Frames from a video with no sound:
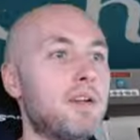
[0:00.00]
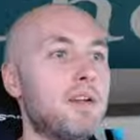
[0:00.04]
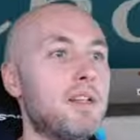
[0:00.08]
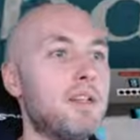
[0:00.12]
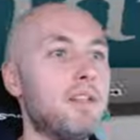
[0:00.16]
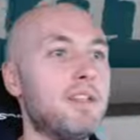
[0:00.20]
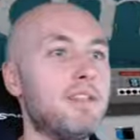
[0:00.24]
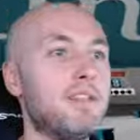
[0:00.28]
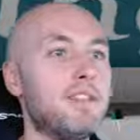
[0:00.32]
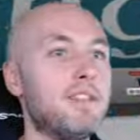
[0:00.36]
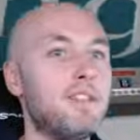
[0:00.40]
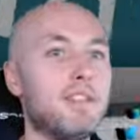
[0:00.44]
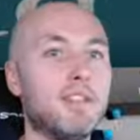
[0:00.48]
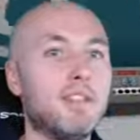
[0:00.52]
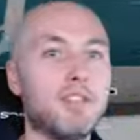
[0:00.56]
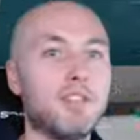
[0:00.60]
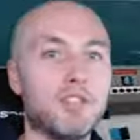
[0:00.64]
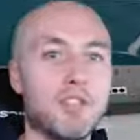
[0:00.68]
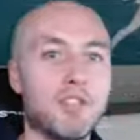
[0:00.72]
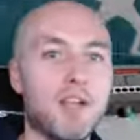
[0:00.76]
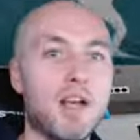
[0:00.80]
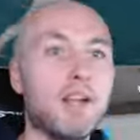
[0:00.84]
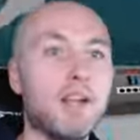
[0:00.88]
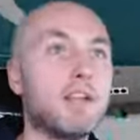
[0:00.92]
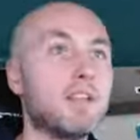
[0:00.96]
ein richtiger
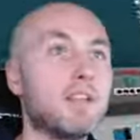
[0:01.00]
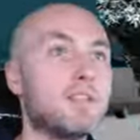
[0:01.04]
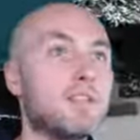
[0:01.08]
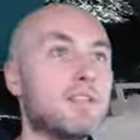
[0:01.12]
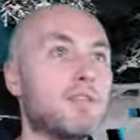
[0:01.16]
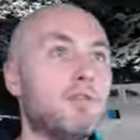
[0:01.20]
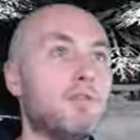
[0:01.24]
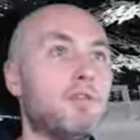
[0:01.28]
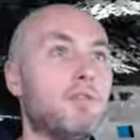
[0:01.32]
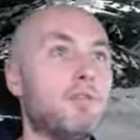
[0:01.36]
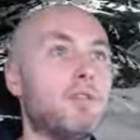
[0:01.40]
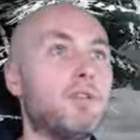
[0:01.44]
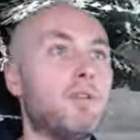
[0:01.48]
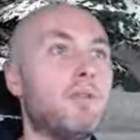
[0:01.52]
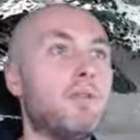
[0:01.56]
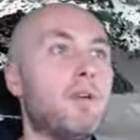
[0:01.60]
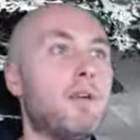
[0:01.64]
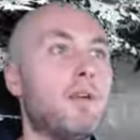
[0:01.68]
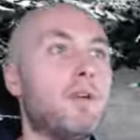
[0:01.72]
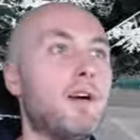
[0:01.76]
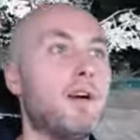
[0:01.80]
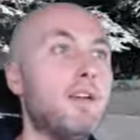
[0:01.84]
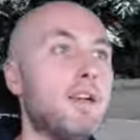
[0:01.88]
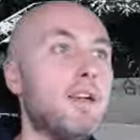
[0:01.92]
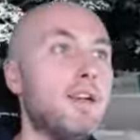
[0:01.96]
Schlag ins
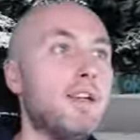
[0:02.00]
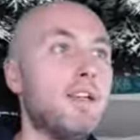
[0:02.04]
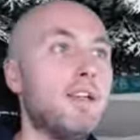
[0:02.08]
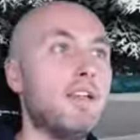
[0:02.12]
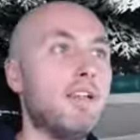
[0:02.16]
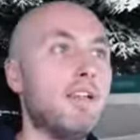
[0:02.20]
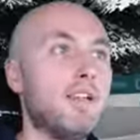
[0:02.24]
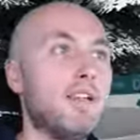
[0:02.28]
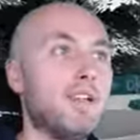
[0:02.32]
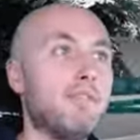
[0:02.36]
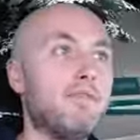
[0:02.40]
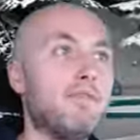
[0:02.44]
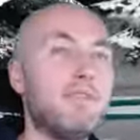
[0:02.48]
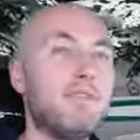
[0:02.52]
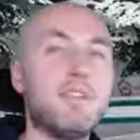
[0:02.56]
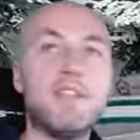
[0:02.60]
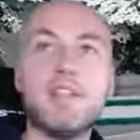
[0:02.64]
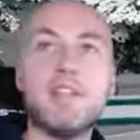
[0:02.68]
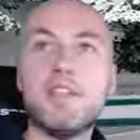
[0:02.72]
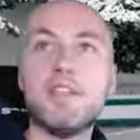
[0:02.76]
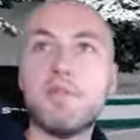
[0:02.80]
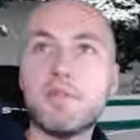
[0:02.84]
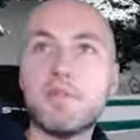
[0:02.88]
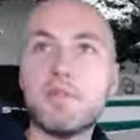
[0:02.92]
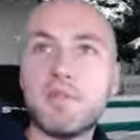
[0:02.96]
Kontor. Wie
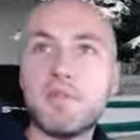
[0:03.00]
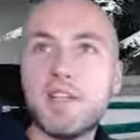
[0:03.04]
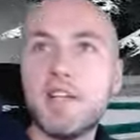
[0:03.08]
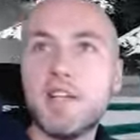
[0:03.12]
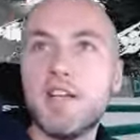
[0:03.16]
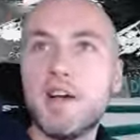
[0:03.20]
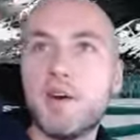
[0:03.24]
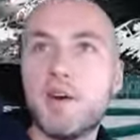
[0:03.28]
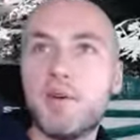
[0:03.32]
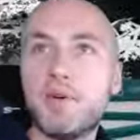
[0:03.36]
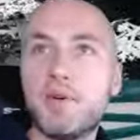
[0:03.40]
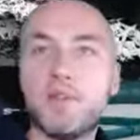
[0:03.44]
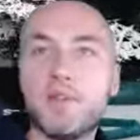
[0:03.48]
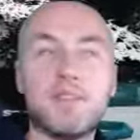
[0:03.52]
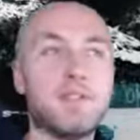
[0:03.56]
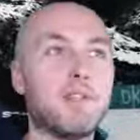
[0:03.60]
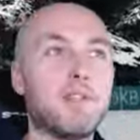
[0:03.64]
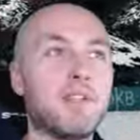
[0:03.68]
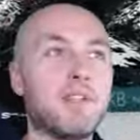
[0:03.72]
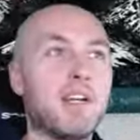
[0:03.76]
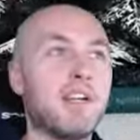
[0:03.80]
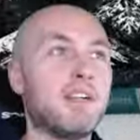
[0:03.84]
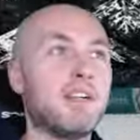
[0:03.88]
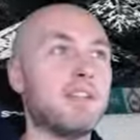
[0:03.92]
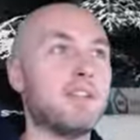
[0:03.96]
die jungen Dinger
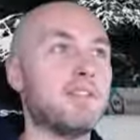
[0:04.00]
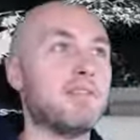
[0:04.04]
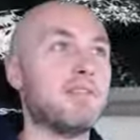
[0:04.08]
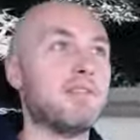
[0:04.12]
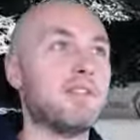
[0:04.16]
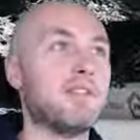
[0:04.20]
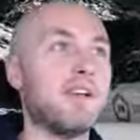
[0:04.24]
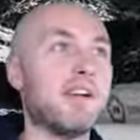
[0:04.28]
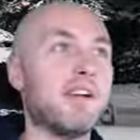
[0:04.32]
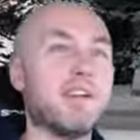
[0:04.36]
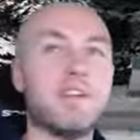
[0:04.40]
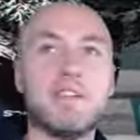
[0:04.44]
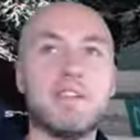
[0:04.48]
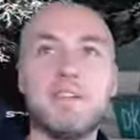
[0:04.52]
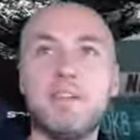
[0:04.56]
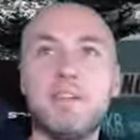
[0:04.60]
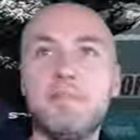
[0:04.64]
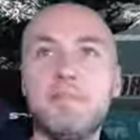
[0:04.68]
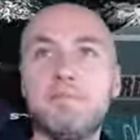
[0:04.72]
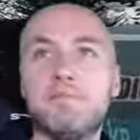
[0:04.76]
heutzutage so sagen, ne?